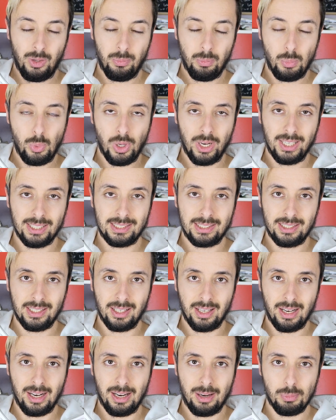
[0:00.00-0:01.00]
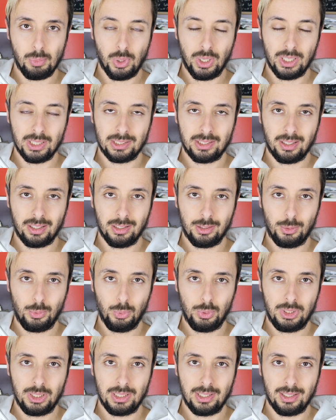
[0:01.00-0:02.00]
Buonasera, buonasera a
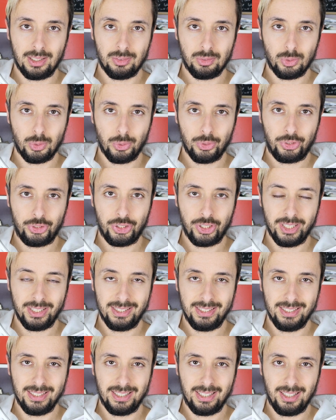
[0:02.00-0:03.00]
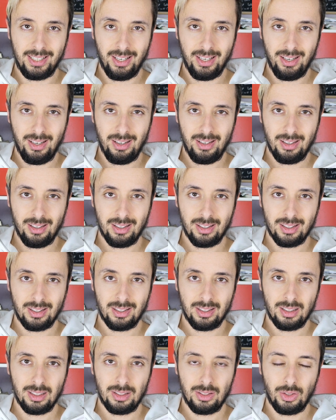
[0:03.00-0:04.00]
tutti dalla voce di chi
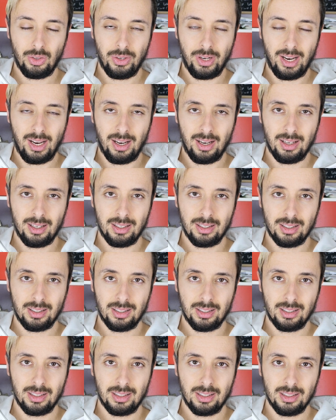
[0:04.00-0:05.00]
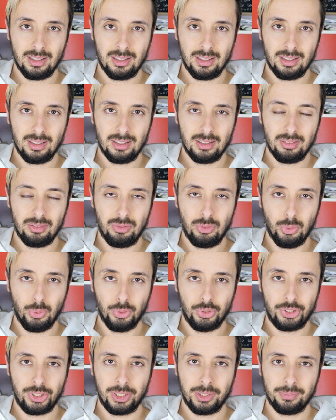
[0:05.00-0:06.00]
non ha
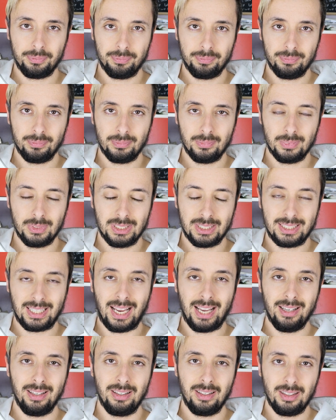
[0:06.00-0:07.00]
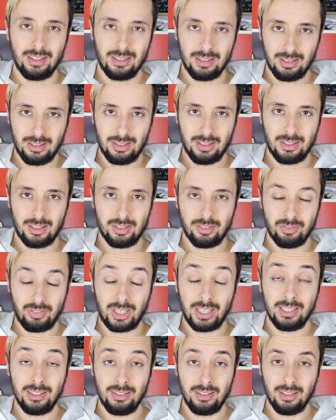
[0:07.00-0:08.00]
voce. San
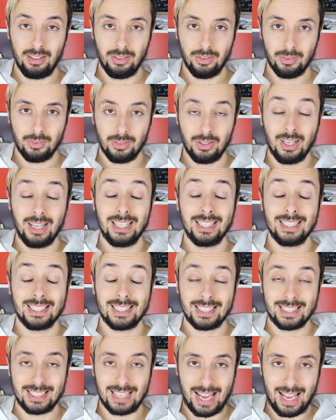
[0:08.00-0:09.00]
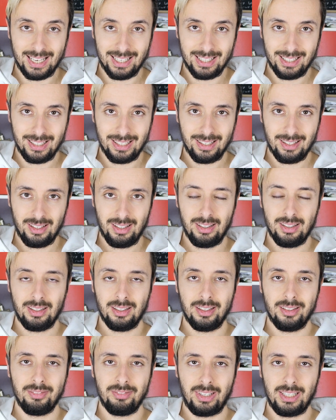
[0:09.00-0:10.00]
Valentino. San
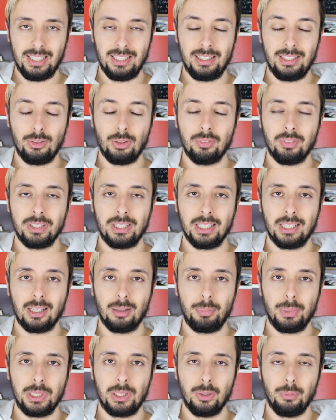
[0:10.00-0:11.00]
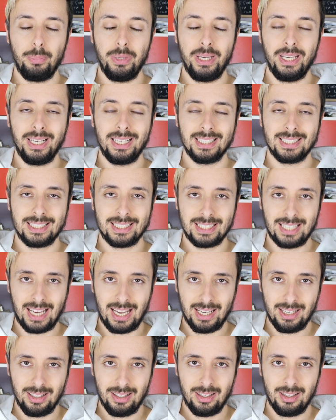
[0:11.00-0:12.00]
Valentino, avete capito bene?
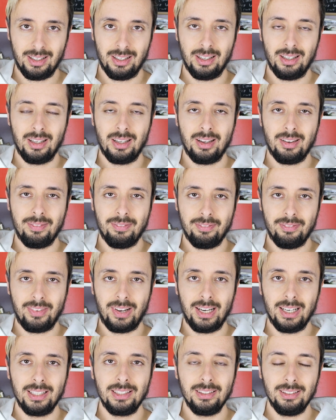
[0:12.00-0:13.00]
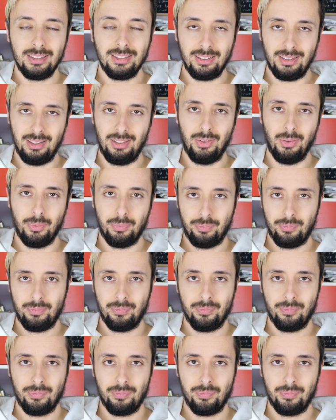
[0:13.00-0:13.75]
San Valentino.